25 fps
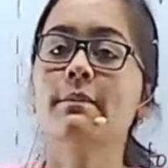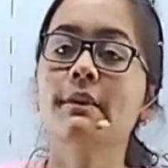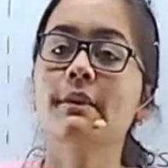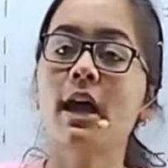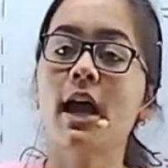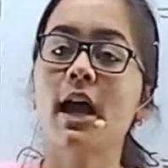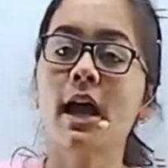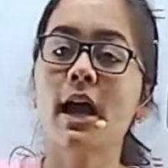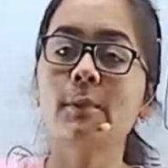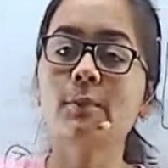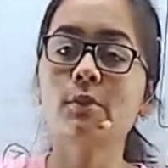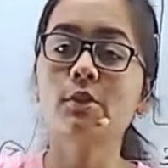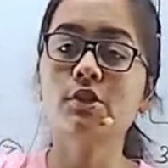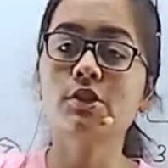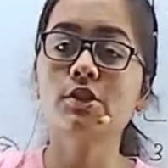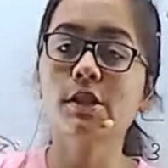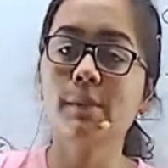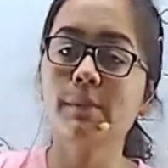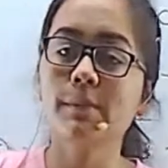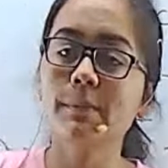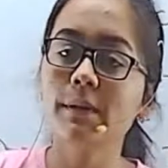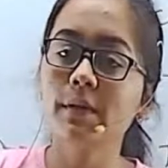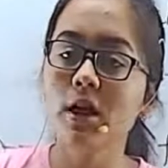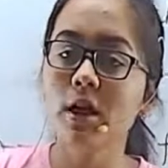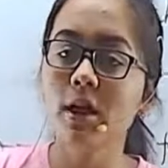आप लोग
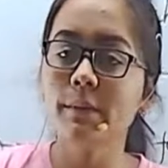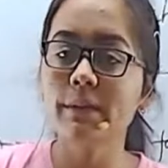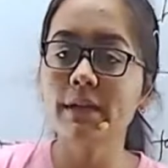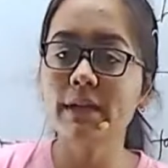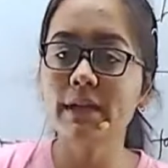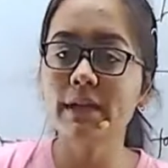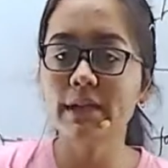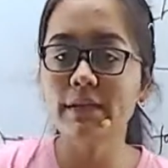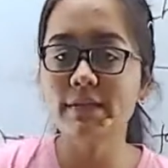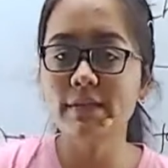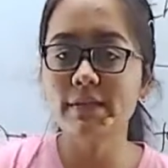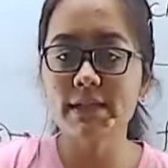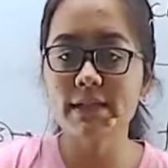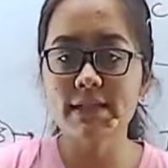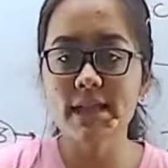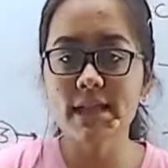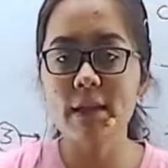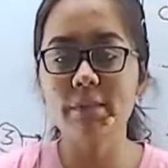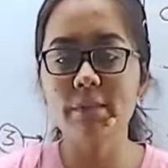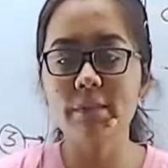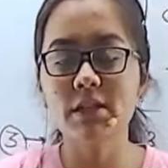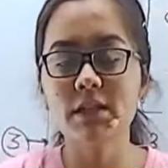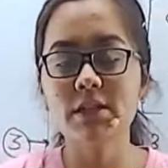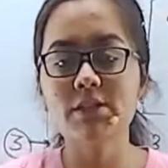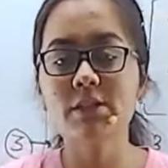जब भी कॉम्पिटेटिव
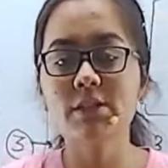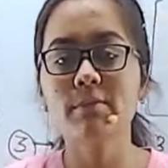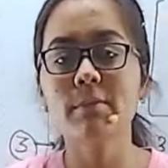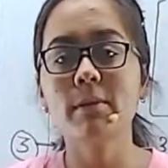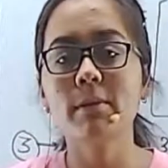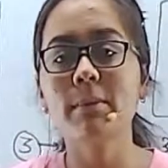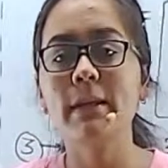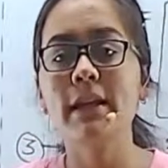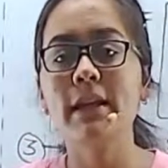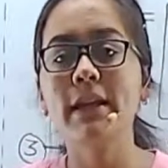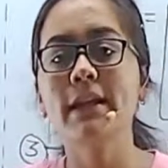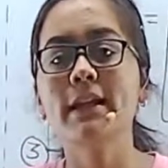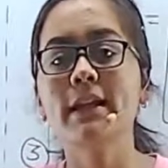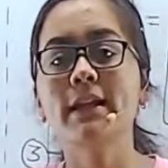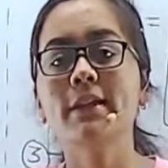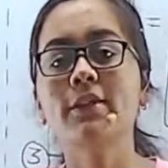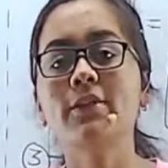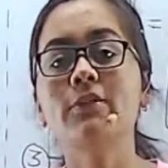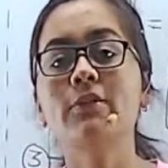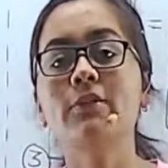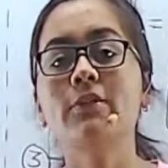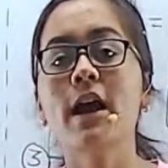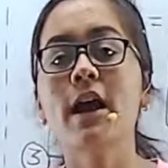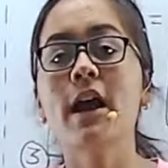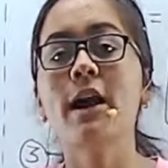एग्जामिनेशन में बैठेंगे तो
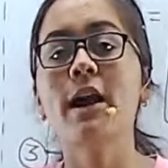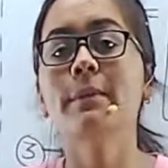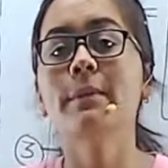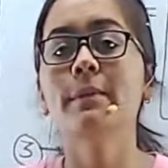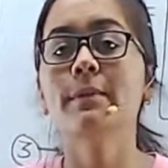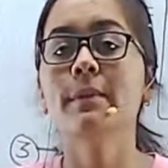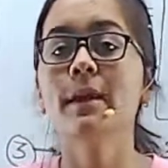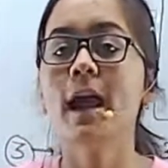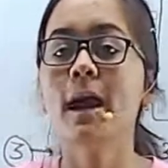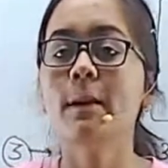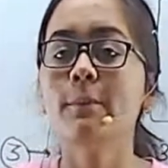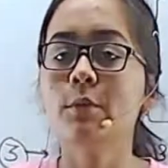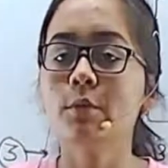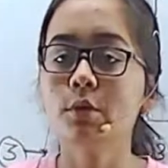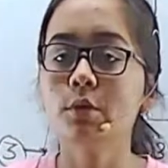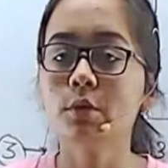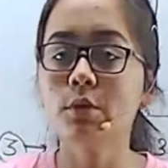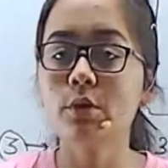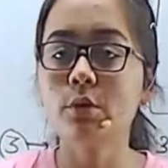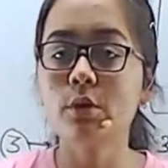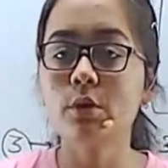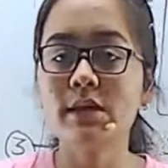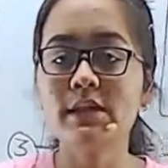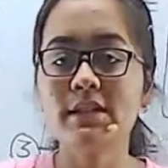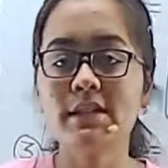वहाँ पे भी आप लोगों
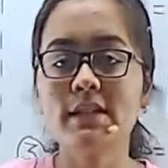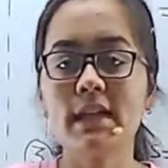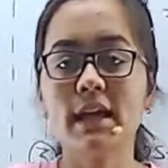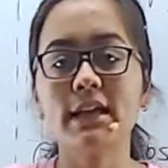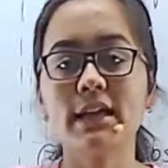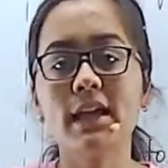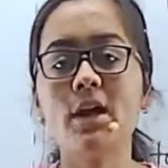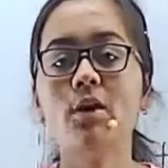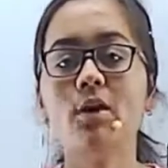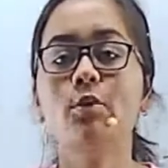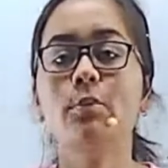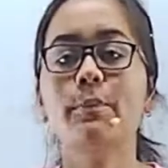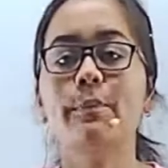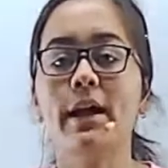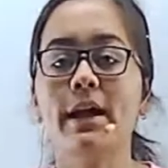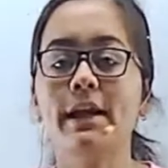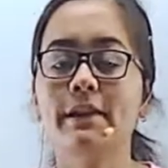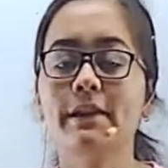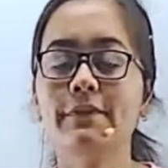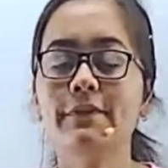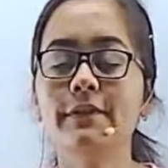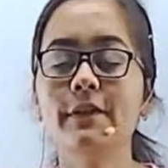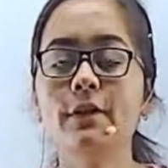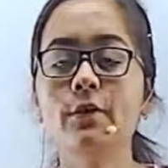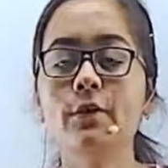को इसका क्या हो
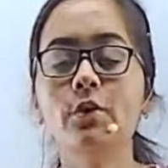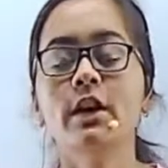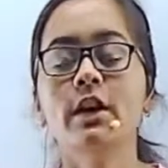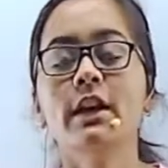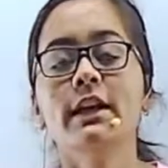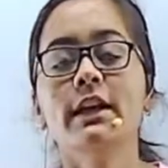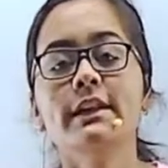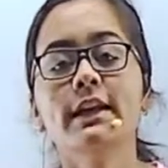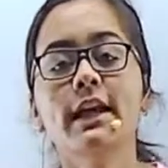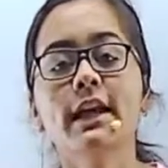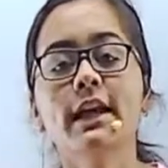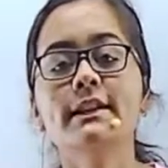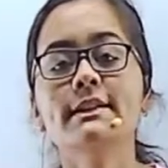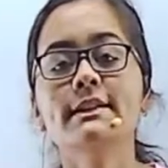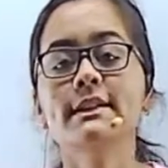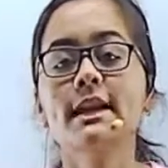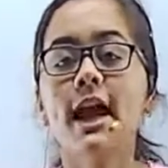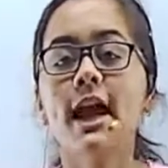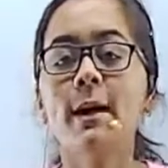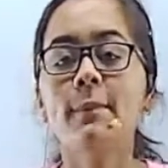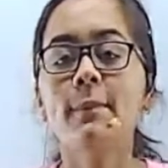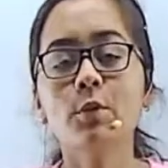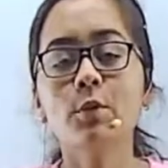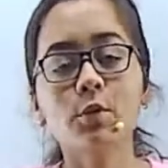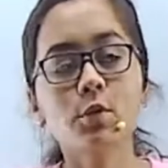बेनिफिट हो यहीं से
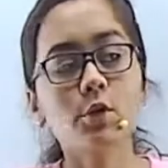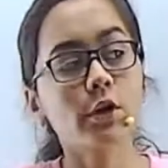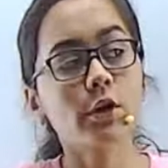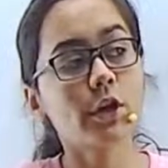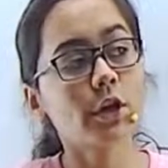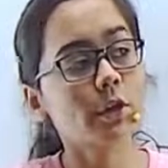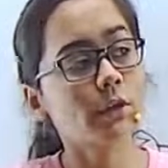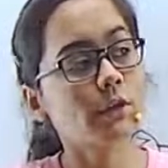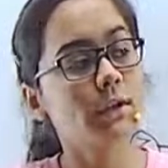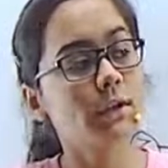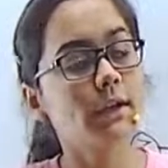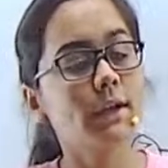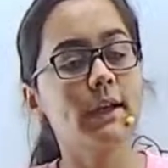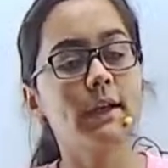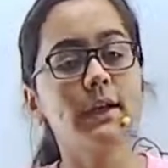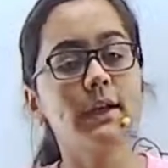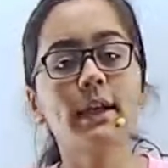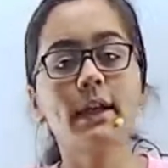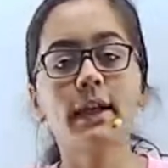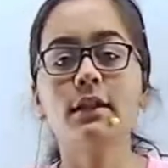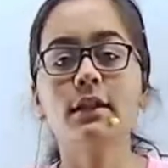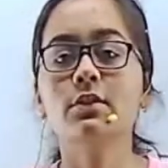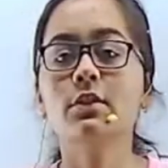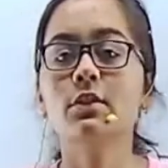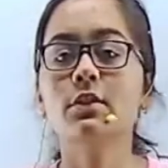आप लोगों के उठ के
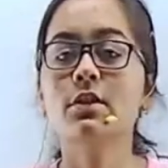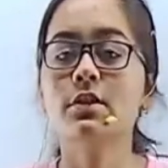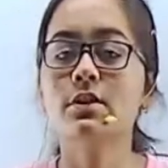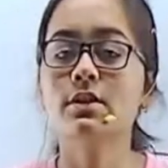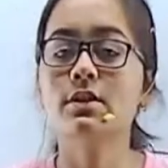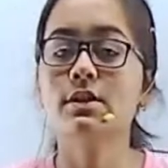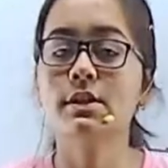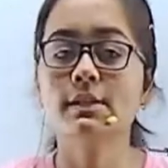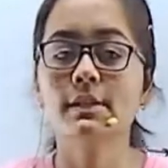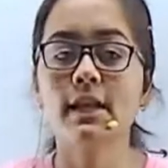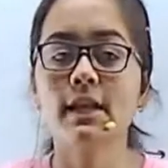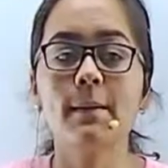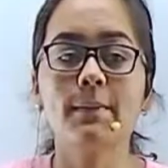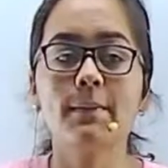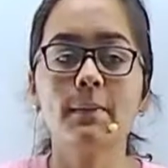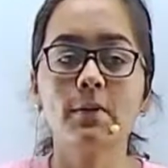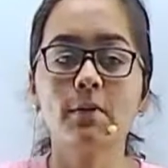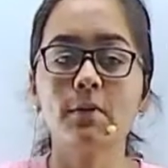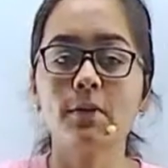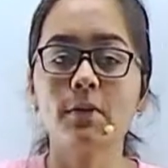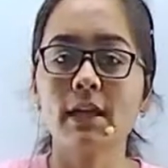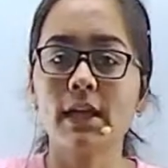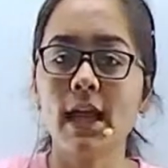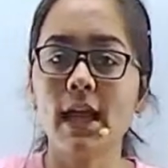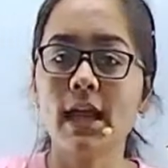एक दो क्वेश्चन आप
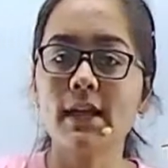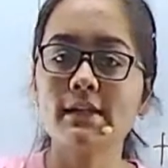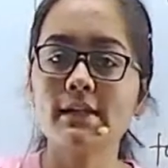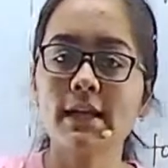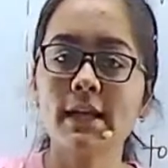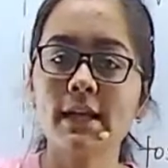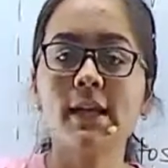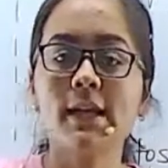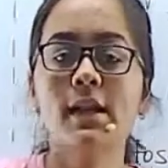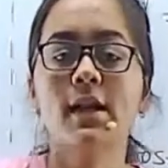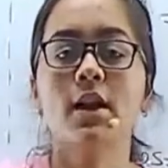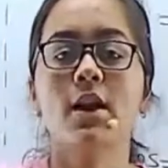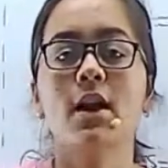लोगों के आ जाएँ